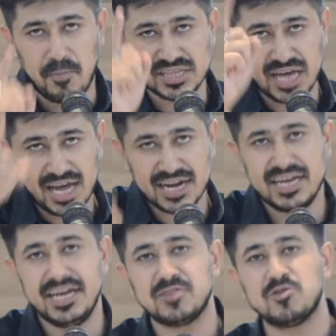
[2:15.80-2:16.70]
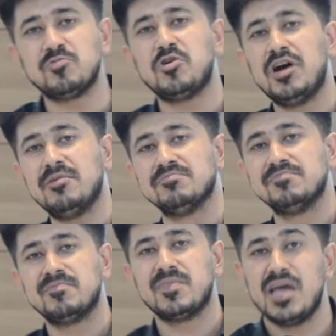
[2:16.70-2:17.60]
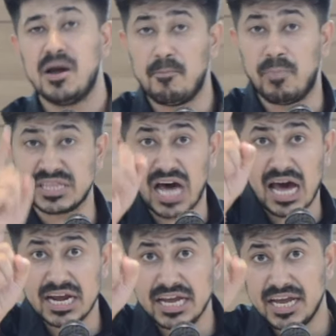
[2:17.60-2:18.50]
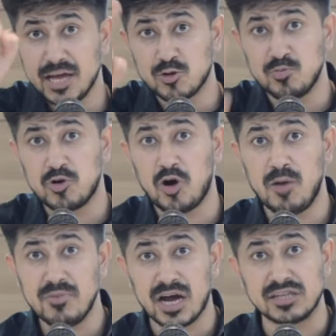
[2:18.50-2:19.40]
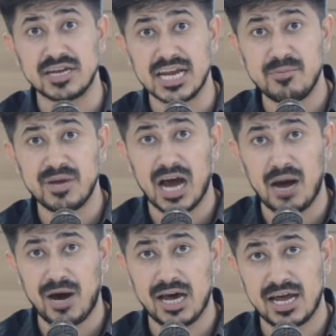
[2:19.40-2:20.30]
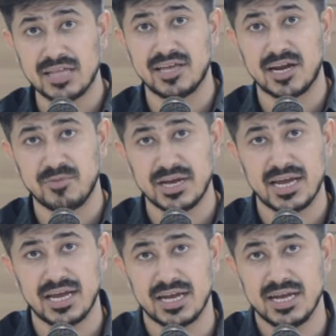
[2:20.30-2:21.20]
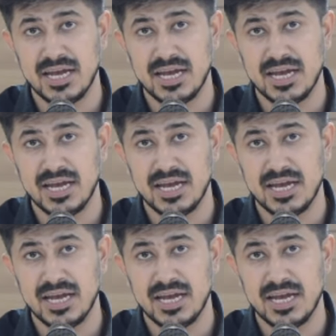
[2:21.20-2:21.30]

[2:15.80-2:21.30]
बता रहे हैं तुमको हम बता रहे हैं तुमको हम खतरे में हमारा धर्म है